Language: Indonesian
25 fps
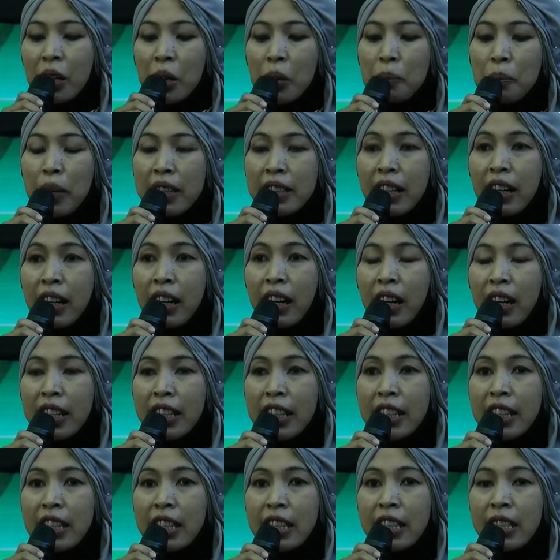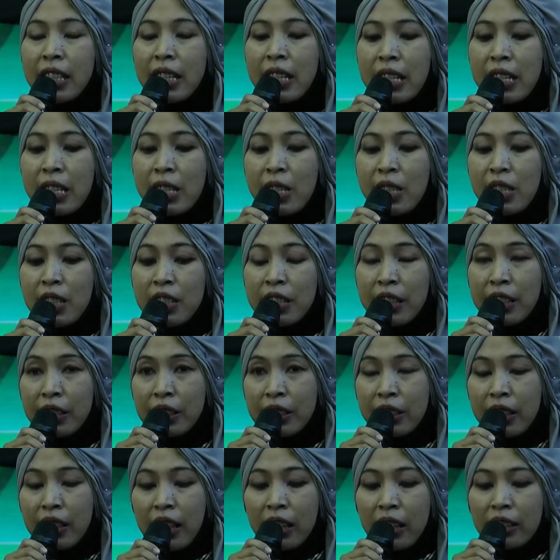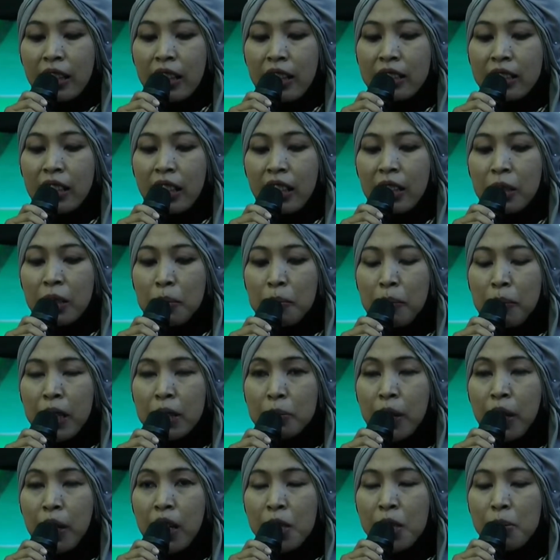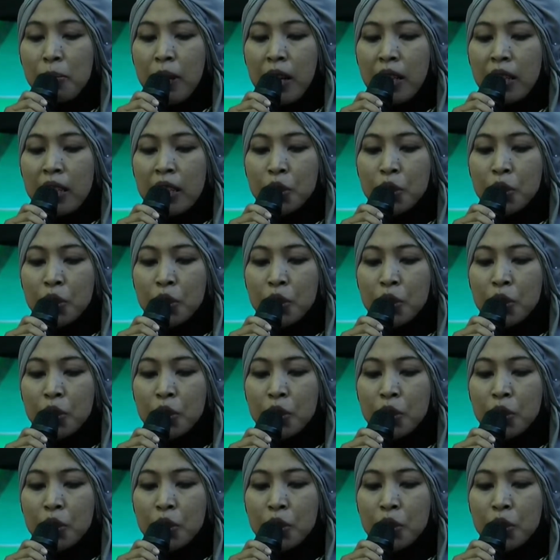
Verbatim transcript: pada hari ini, Senin, tanggal 14 Maret